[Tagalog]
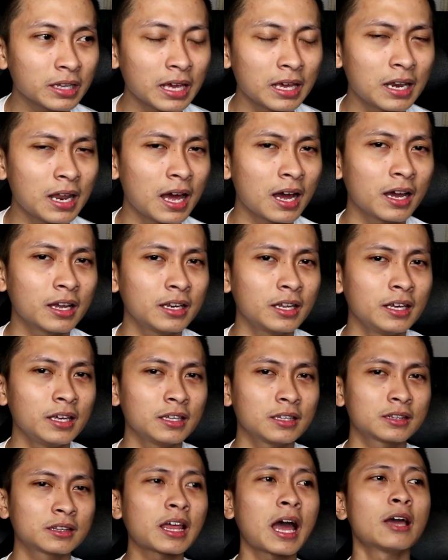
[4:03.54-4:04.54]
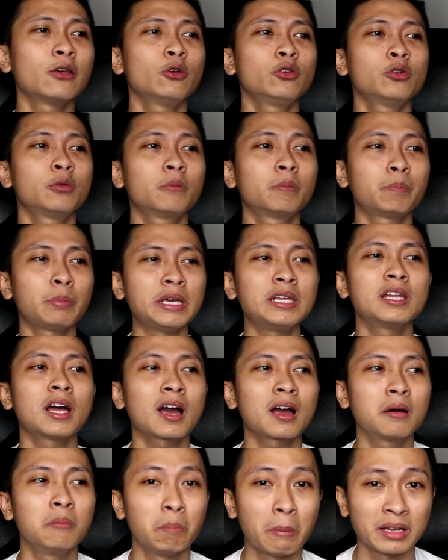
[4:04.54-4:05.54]
kailangan na tayo yung
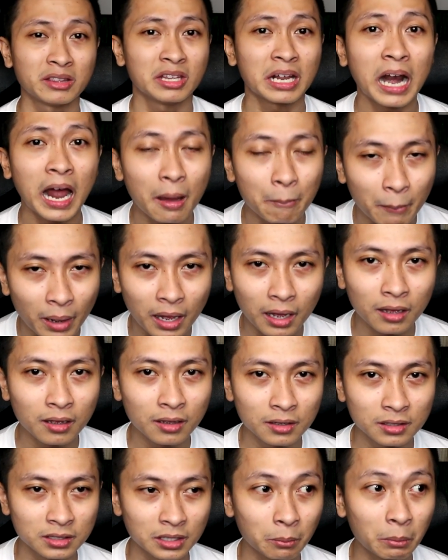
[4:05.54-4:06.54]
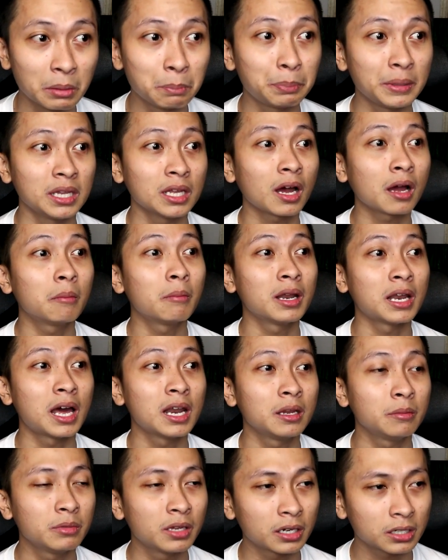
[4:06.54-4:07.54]
pinakang madrama na may
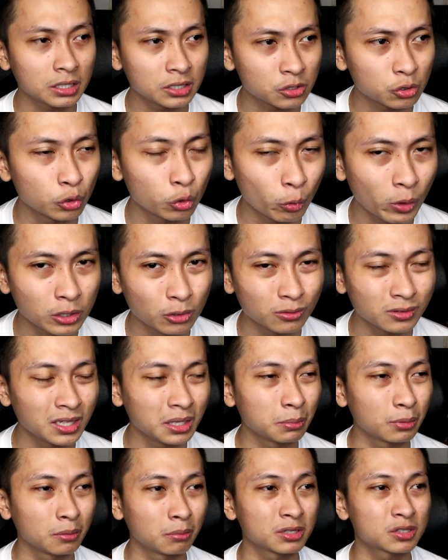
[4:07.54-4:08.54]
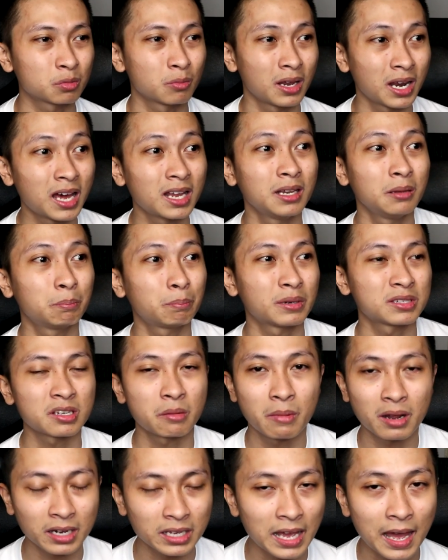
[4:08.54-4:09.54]
pinakamalalim na reason why, yung tipong mas malalim pa sa
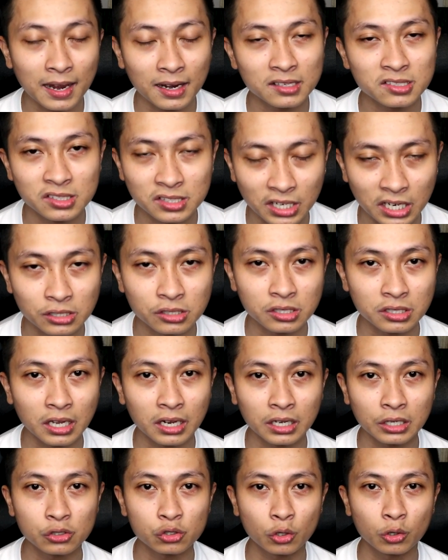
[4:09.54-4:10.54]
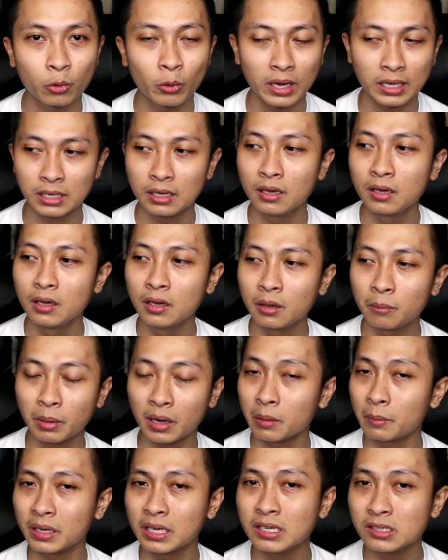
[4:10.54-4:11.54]
Mariana Trench na reason why
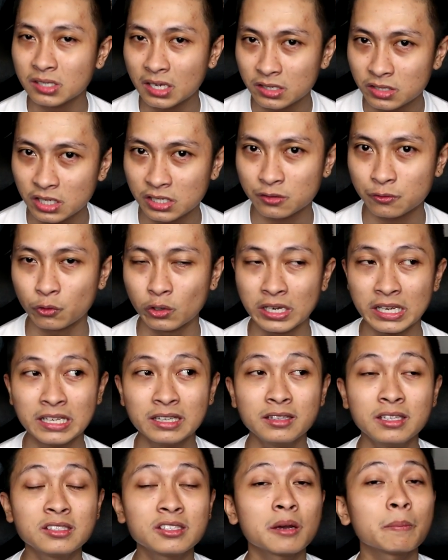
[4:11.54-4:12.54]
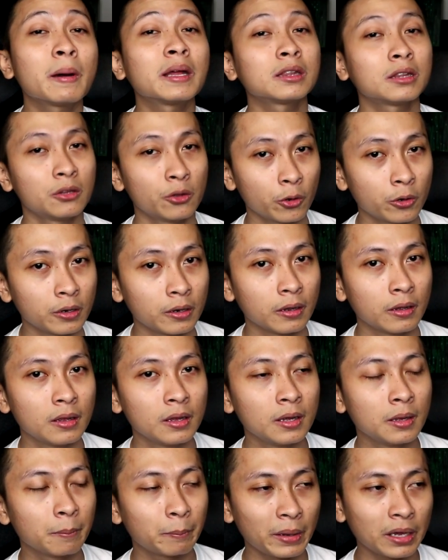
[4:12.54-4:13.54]
para maging successful. Hindi sapat 'yon.
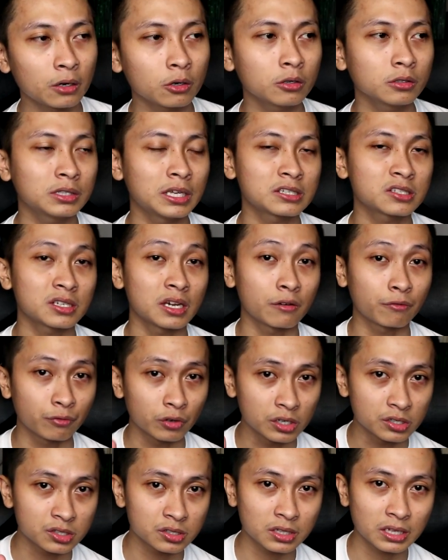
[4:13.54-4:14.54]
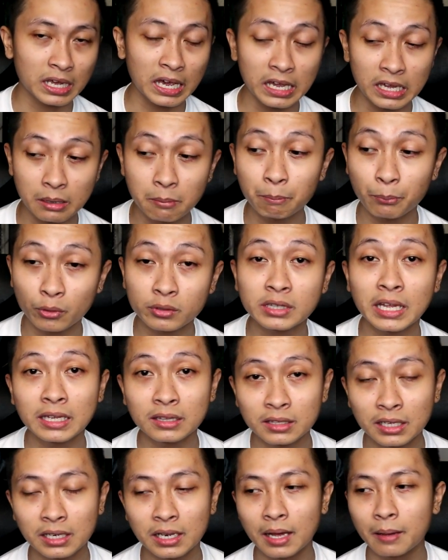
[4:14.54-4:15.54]
Pero that's a first.
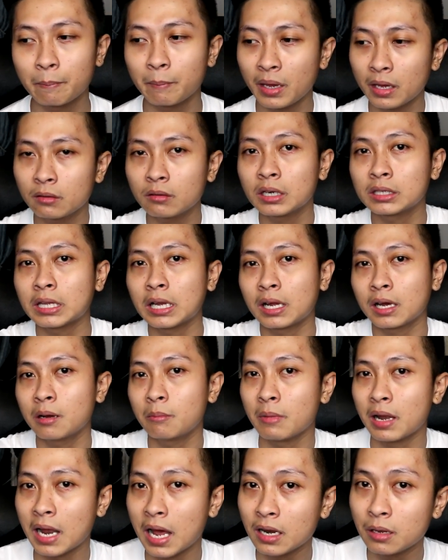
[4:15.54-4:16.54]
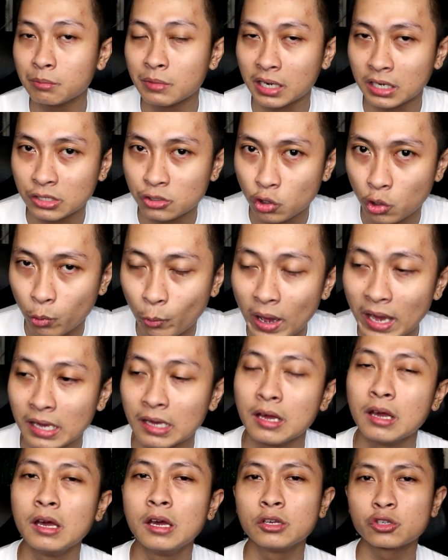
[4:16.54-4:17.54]
Importante na meron ka talagang malalim na reason why.
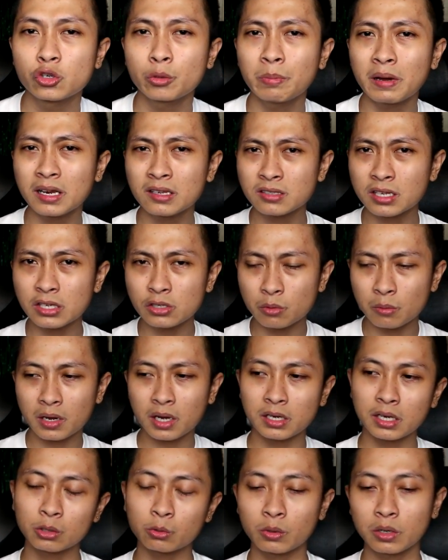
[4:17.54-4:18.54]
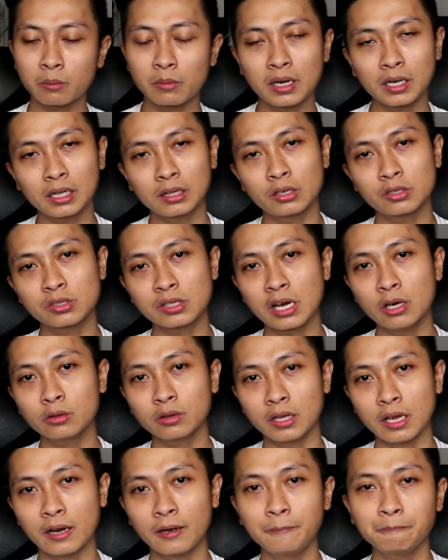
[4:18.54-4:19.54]
So para sa inyong mga network marketers
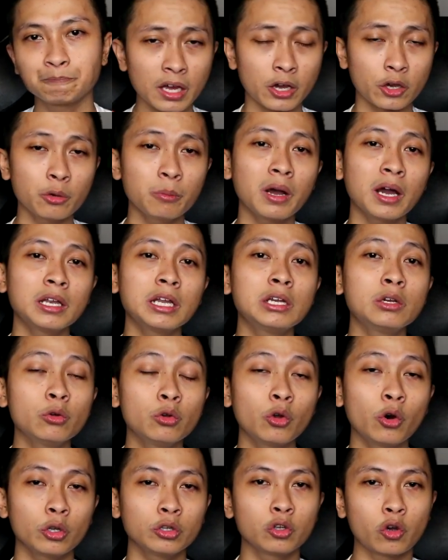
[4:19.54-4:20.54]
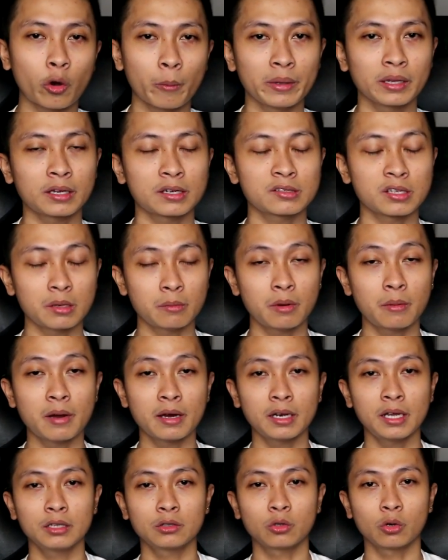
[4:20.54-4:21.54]
out there, kayong mga nanonood, comment ka sa
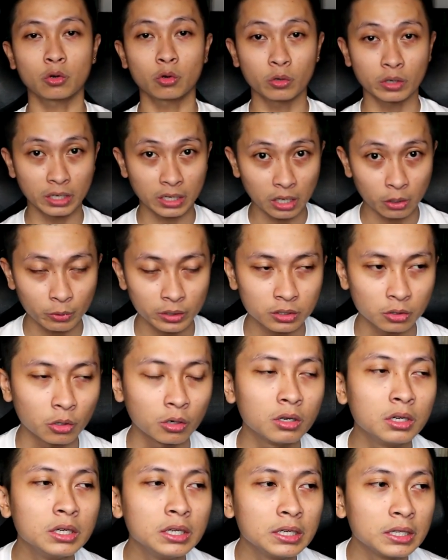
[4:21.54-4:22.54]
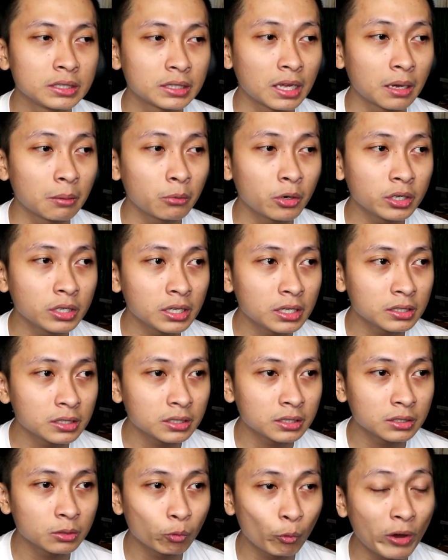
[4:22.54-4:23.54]
ibaba na ito kung ikaw ito, na more
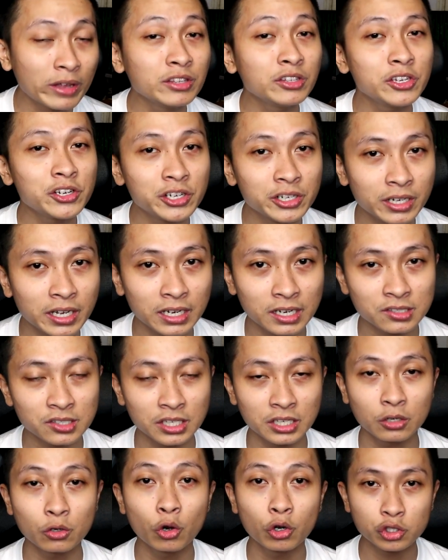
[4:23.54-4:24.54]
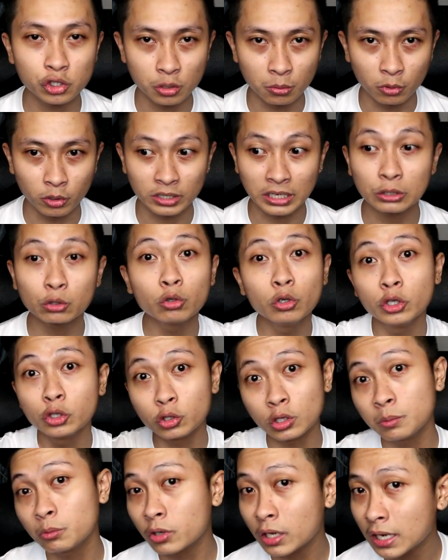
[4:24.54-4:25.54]
than one year ka na sa negosyo mo, na
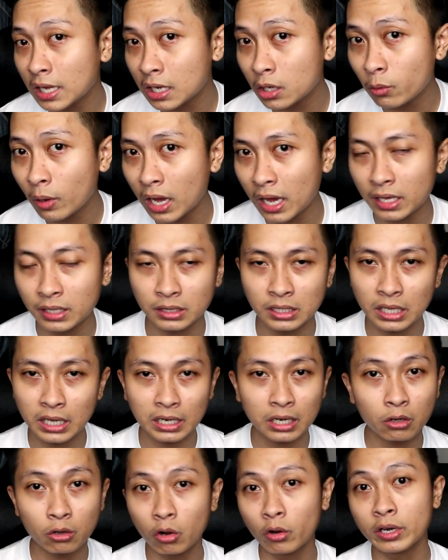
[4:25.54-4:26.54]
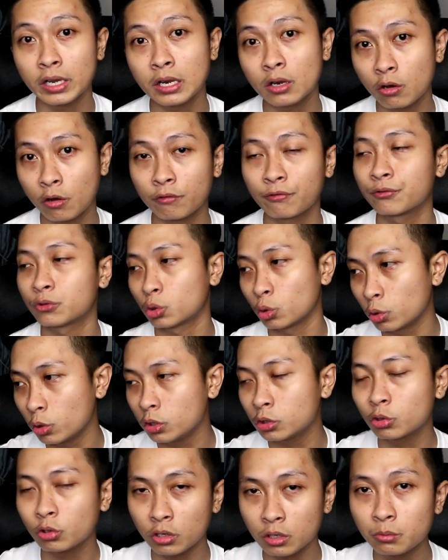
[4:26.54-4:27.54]
tuloy-tuloy mo ginagawa, hindi ka nag-on and off,
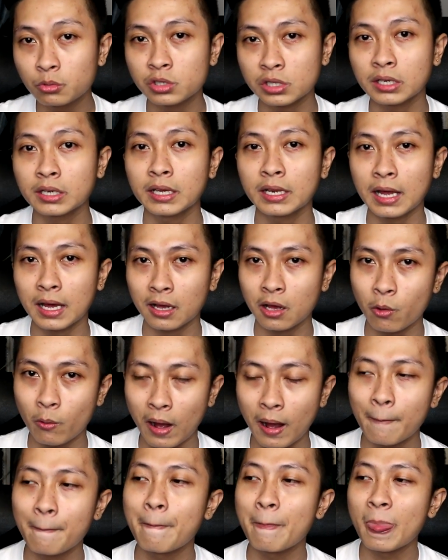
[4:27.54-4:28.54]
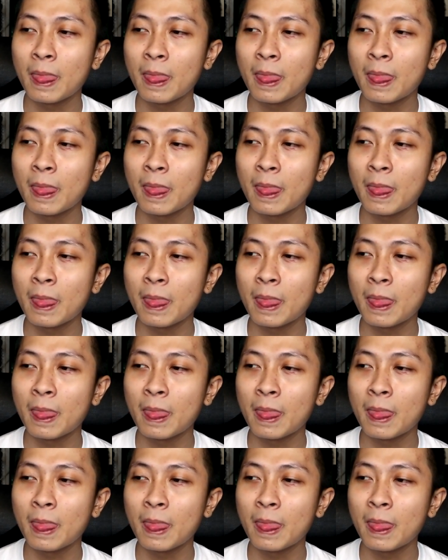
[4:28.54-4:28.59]
tuloy-tuloy mo siyang ginagawa